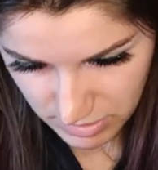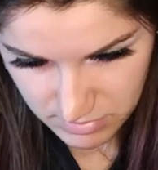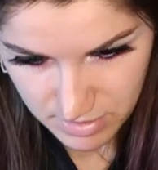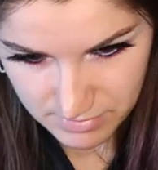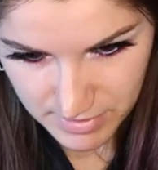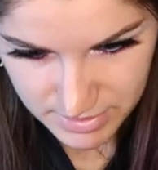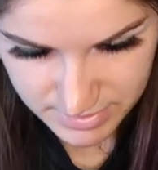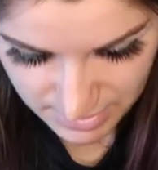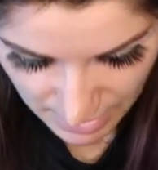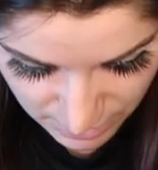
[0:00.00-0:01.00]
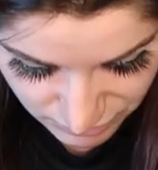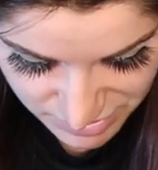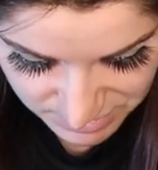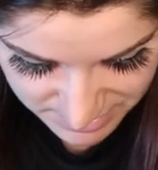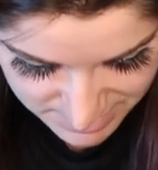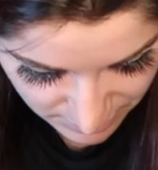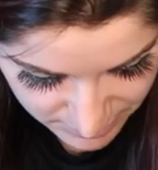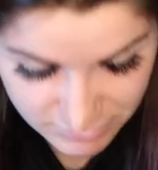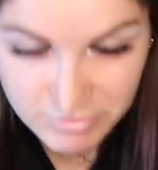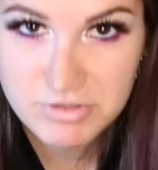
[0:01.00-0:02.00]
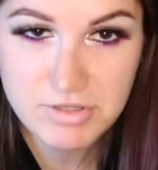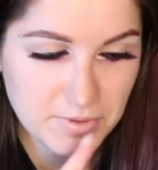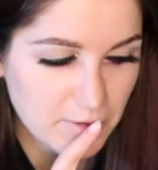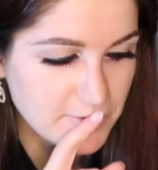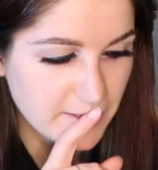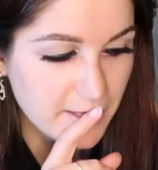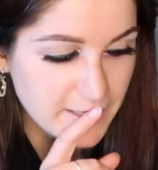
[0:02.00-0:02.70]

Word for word: Ah bah il n'y a pas l'étiquette. Ah lui je l'ai pris, pris en taille